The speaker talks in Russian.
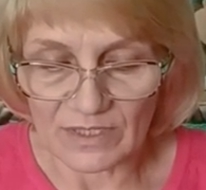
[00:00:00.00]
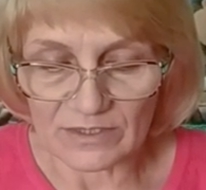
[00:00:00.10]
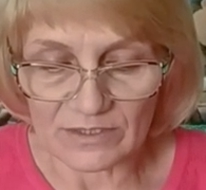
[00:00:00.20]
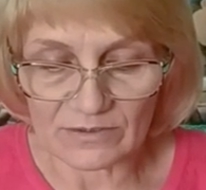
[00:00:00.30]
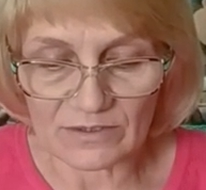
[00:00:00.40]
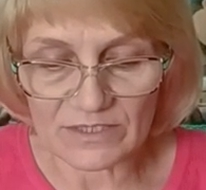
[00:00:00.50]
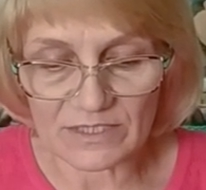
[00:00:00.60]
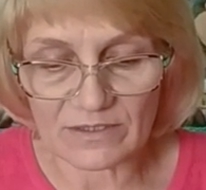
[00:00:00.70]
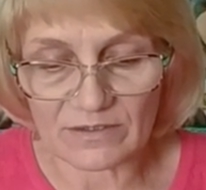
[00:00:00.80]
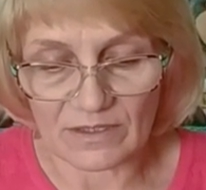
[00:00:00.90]
Делалось
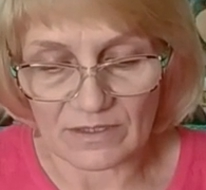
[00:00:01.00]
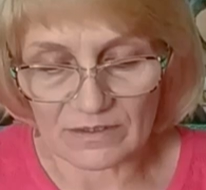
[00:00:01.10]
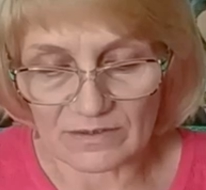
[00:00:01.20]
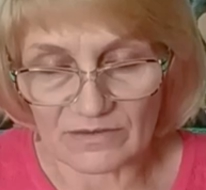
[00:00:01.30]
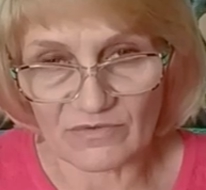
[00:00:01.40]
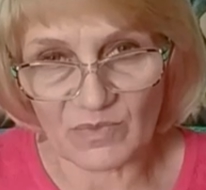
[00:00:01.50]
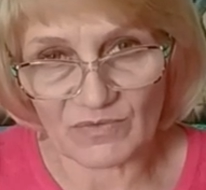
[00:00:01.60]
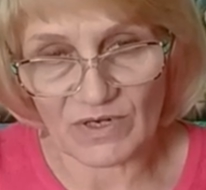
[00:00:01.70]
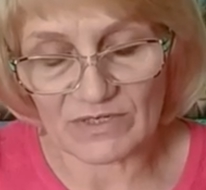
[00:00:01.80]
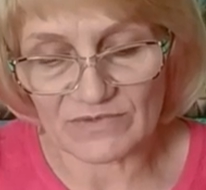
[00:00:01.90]
это так.
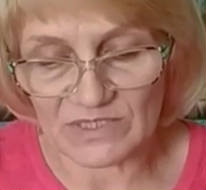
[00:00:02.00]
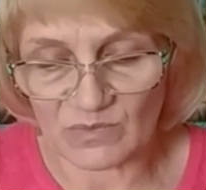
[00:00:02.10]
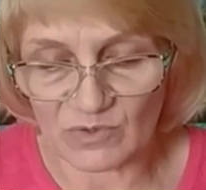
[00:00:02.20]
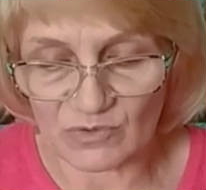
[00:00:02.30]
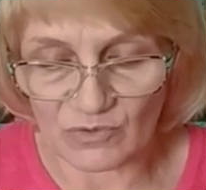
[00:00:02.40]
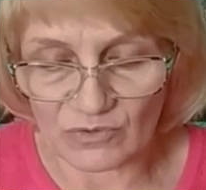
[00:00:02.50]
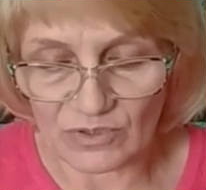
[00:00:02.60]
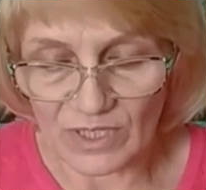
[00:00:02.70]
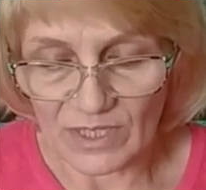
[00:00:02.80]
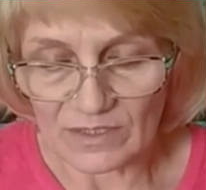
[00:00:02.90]
Вбивали в землю
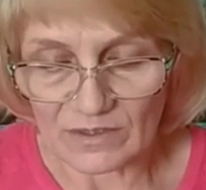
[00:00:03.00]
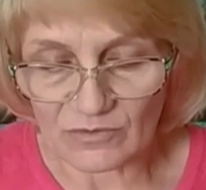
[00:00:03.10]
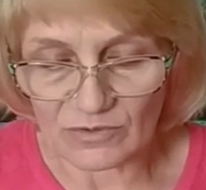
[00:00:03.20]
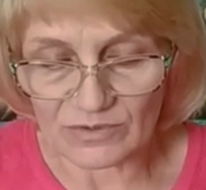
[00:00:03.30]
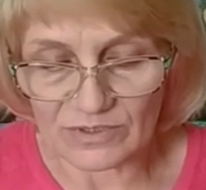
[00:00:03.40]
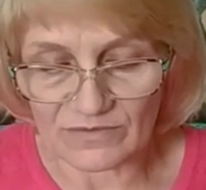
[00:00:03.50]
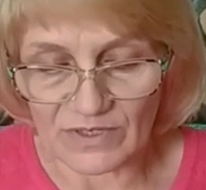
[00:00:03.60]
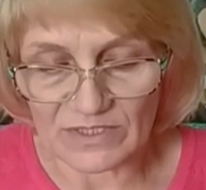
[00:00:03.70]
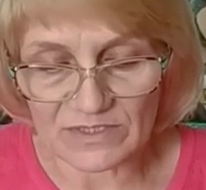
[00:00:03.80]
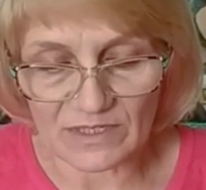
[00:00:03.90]
кол, на кол
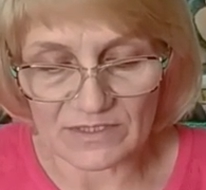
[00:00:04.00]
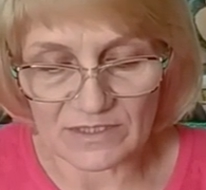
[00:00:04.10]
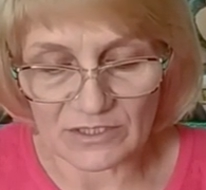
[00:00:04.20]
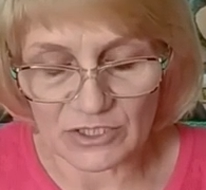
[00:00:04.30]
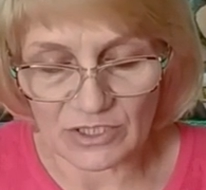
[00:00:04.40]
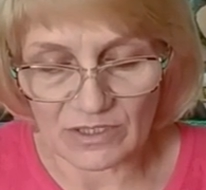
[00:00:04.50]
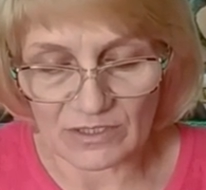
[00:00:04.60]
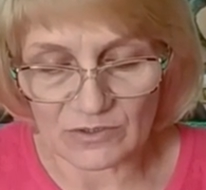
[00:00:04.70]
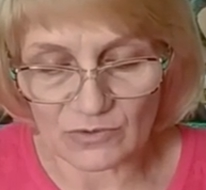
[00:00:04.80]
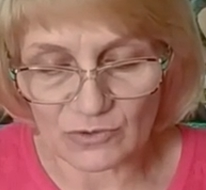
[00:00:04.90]
надевали скользящее
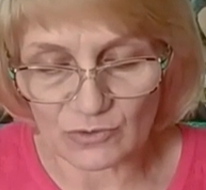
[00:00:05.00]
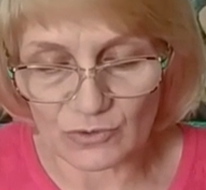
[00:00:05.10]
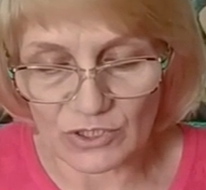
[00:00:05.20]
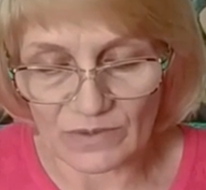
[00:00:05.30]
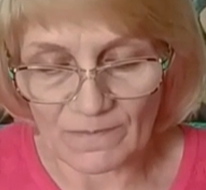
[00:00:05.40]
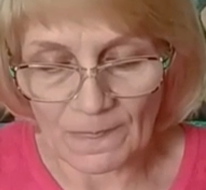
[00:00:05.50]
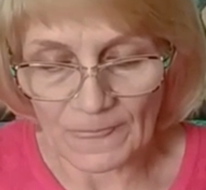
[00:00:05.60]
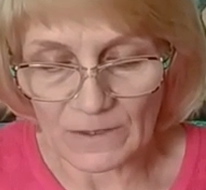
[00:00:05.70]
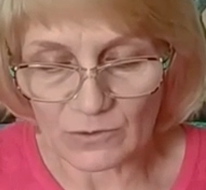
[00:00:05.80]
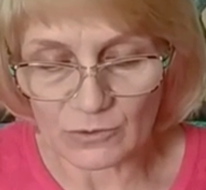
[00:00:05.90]
кольцо с ушком,
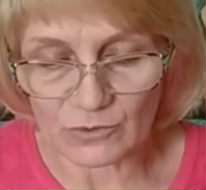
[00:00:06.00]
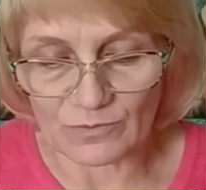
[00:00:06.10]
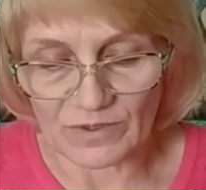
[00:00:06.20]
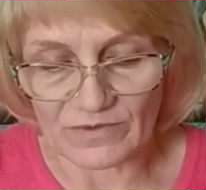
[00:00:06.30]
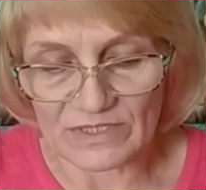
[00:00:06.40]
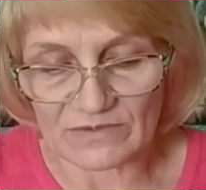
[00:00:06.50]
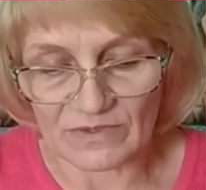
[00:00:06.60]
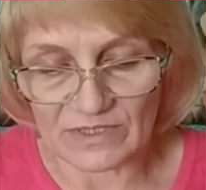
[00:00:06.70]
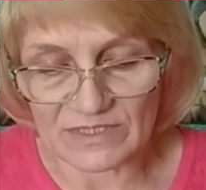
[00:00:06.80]
к ушку привязывали